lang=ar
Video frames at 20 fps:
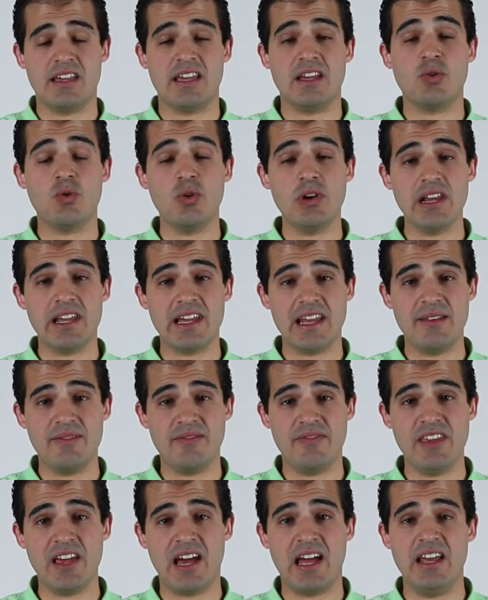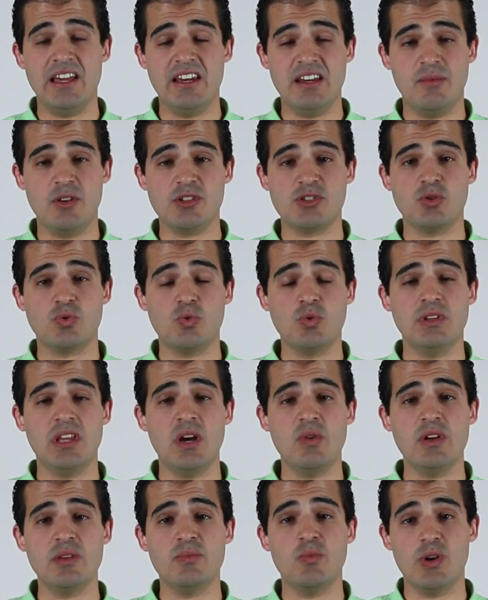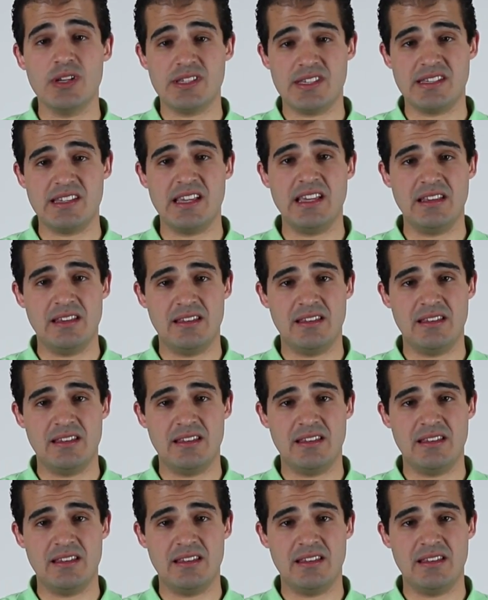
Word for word: كان كل الكلام فيه على ان مصر تكون دوله مؤسسات